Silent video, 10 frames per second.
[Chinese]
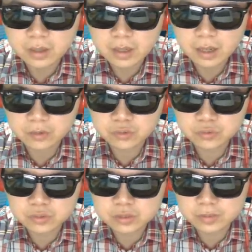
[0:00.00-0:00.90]
好，杜
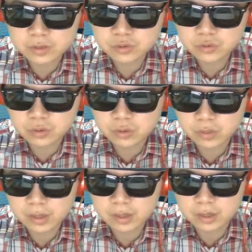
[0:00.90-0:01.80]
志斌说，
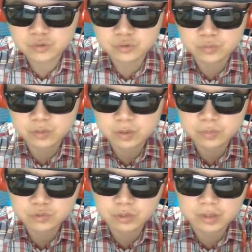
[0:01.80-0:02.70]
为何主播
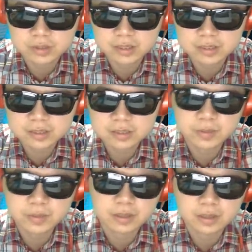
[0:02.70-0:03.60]
不转接视
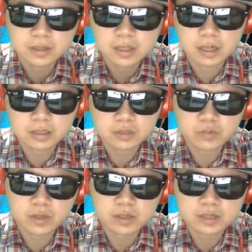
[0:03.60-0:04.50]
频呢？呃，因
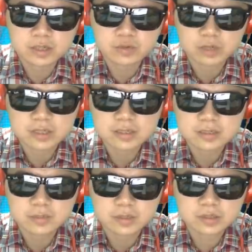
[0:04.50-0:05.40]
为这转接
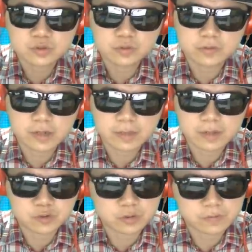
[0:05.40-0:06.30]
视频是触犯了
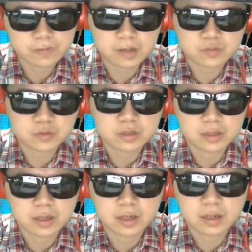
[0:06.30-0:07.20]
版权法，所以
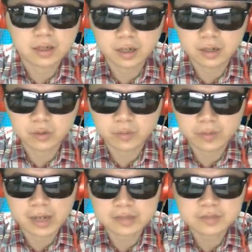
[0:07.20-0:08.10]
呢，呃，我们
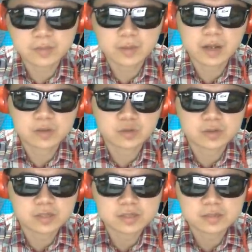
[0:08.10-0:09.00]
还是没有办法转
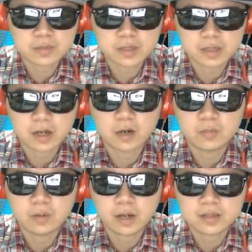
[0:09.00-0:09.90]
接视频的。好，
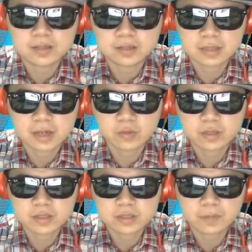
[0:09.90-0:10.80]
不好意思，那我已
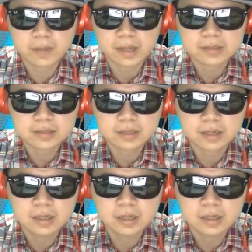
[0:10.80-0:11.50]
经有把这个